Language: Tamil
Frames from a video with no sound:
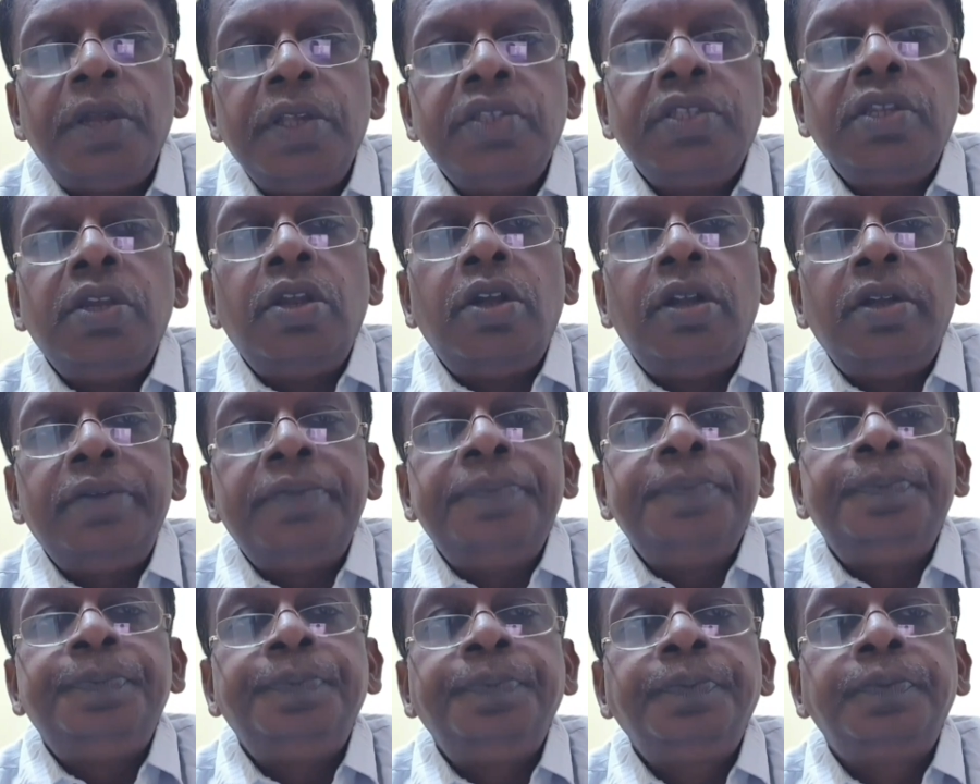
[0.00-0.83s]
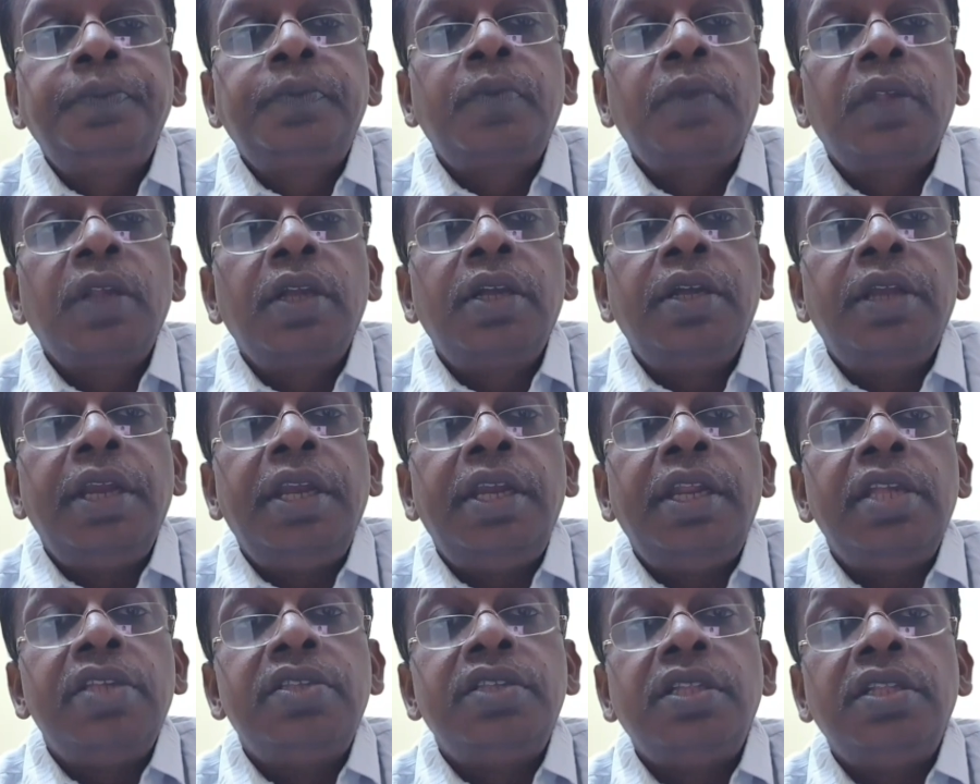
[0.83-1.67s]
ப்ரைஸ் அலாட்
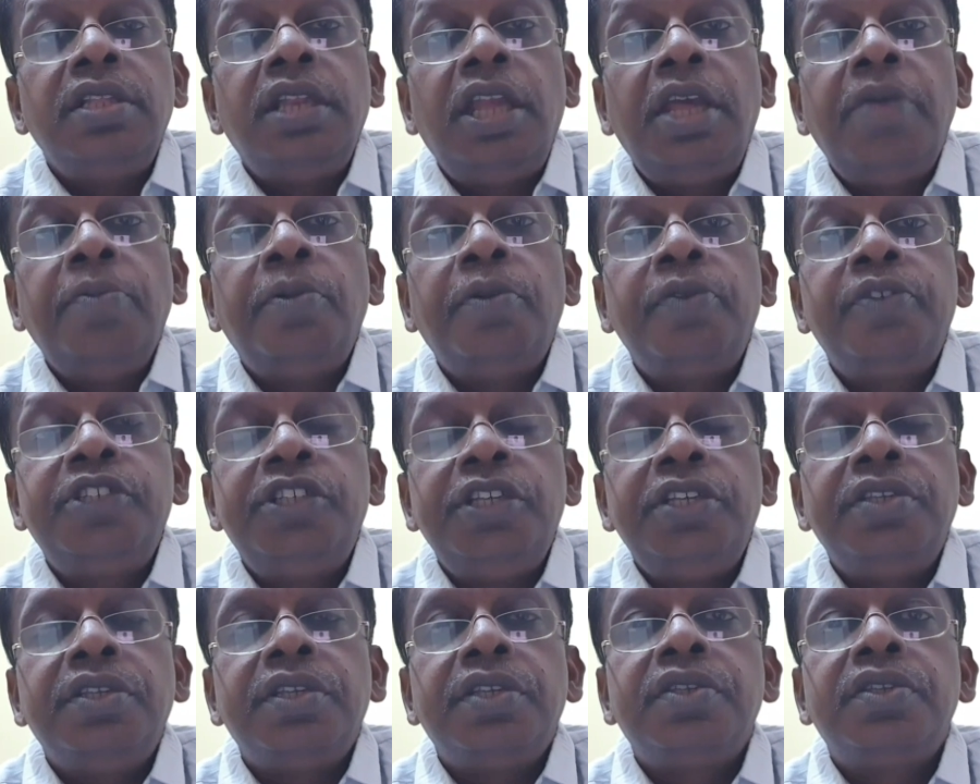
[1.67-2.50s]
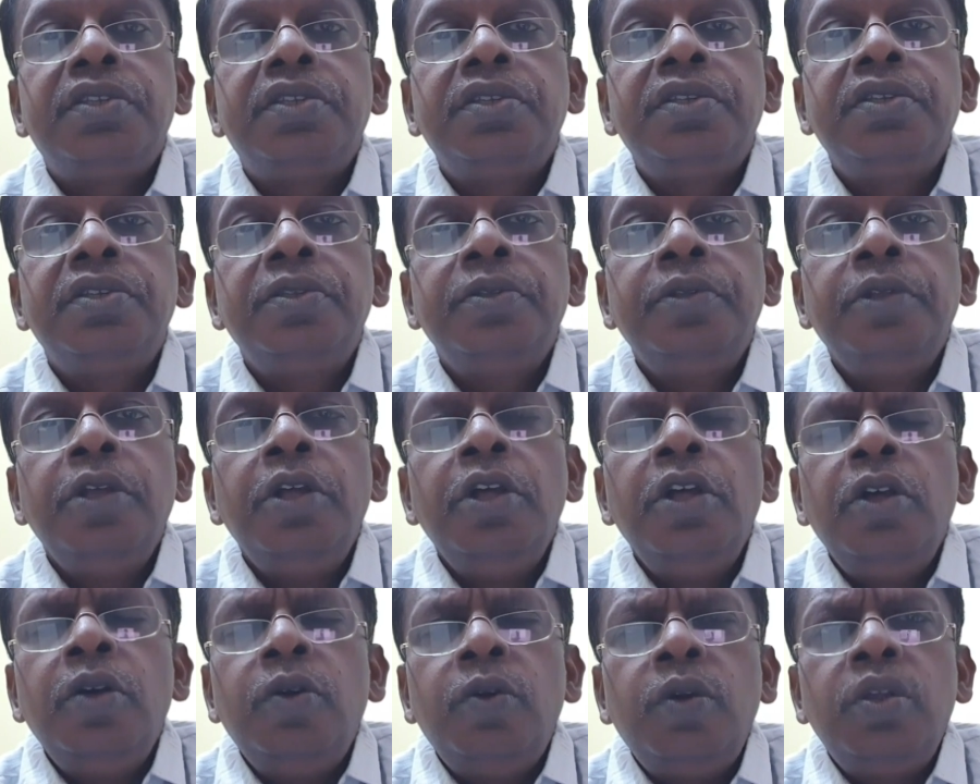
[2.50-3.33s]
கிரீட்டிங்ஸ் இந்த நேம் ஆஃப் ஜீசஸ்
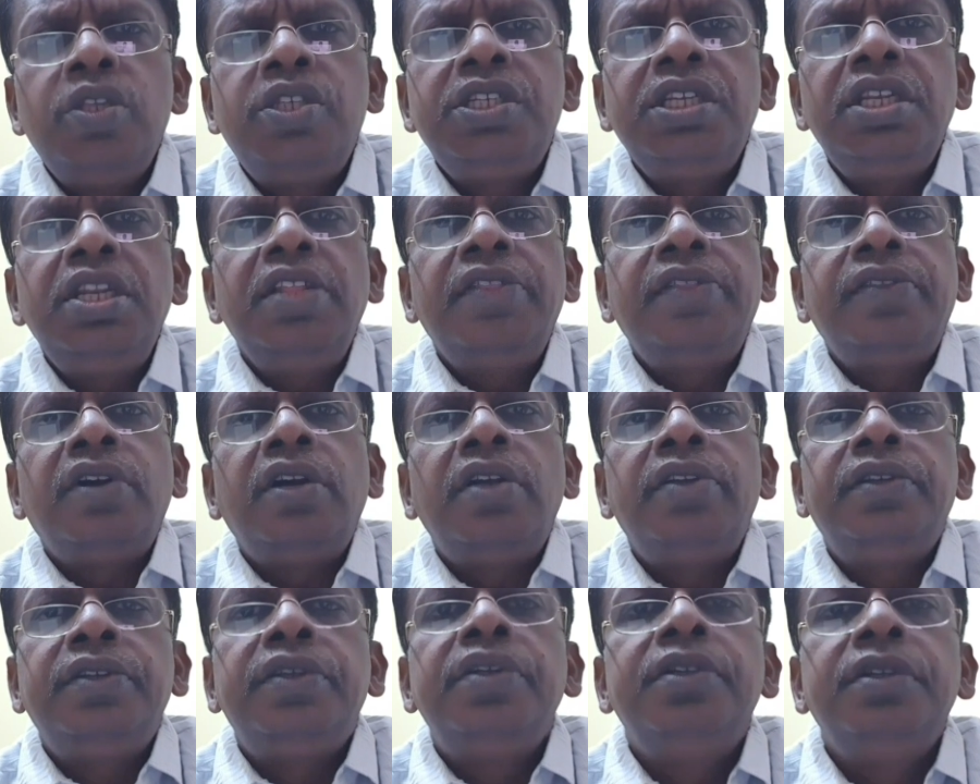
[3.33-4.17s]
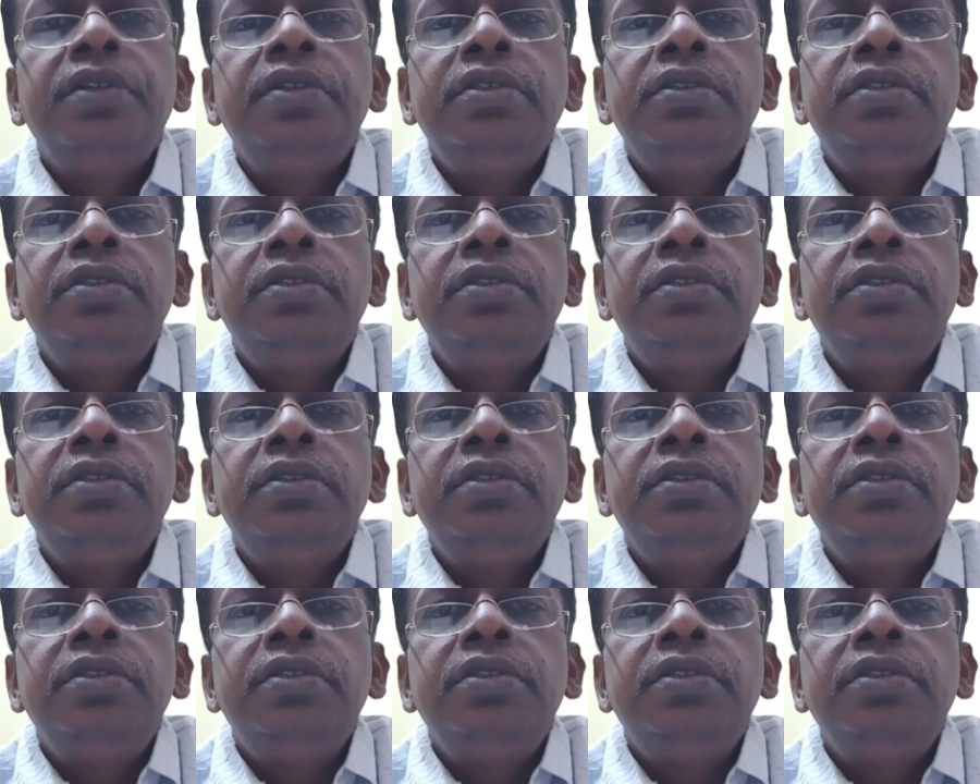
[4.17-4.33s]
ஒரு சின்ன தாட்